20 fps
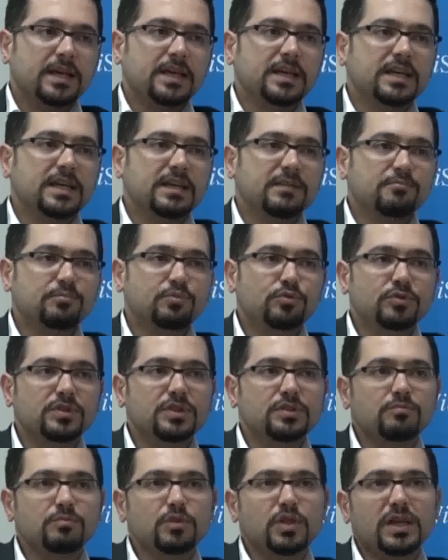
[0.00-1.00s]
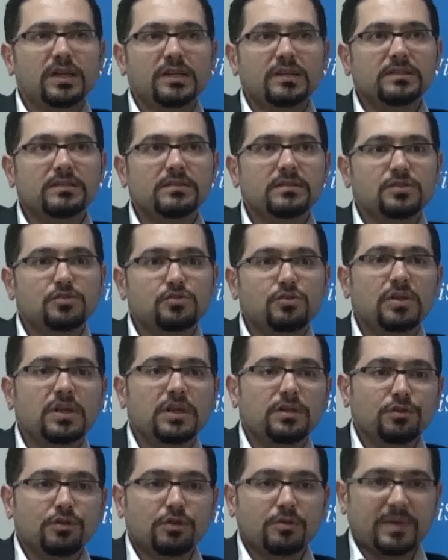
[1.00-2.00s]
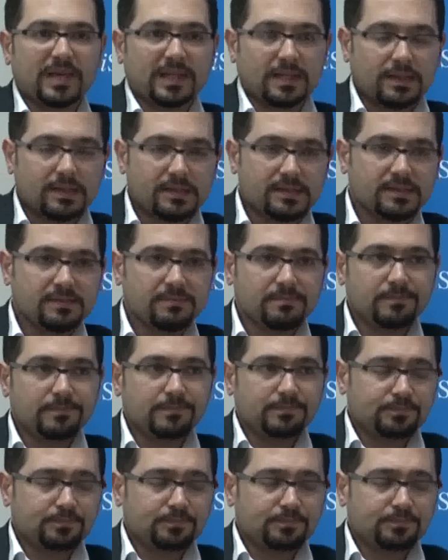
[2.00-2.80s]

Ee, burada mülakatı da şöyle görmek lazım.